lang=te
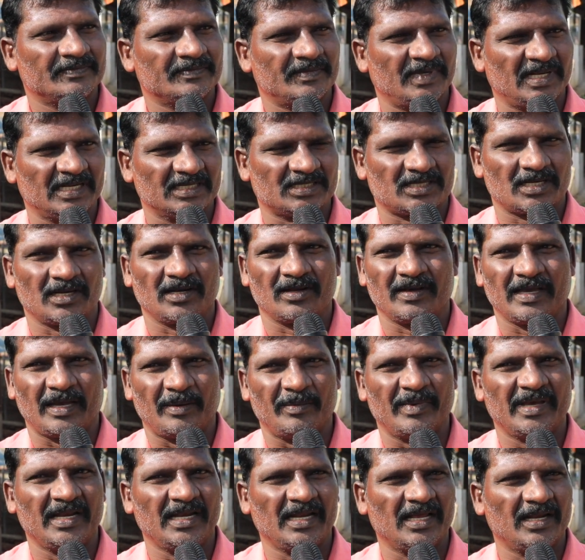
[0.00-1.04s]
మినిస్టర్లు
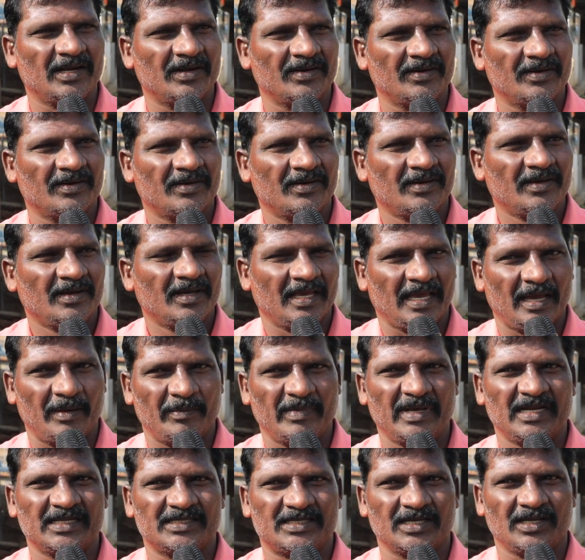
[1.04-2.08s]
ఎమ్మెల్యేలు
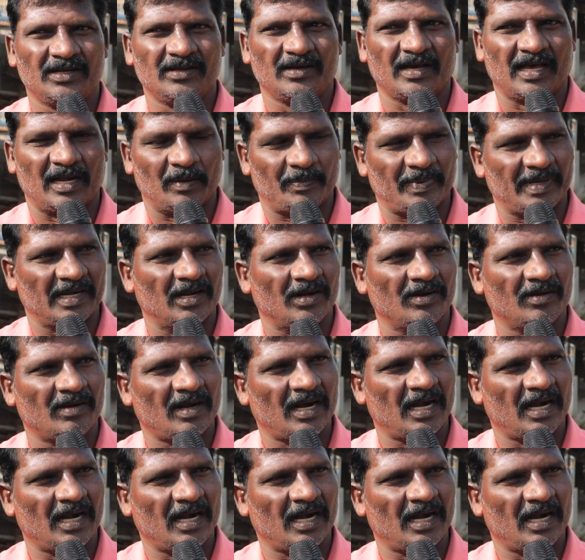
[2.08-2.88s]
ఎమ్మెల్సీలు వాళ్ళ పిల్లలు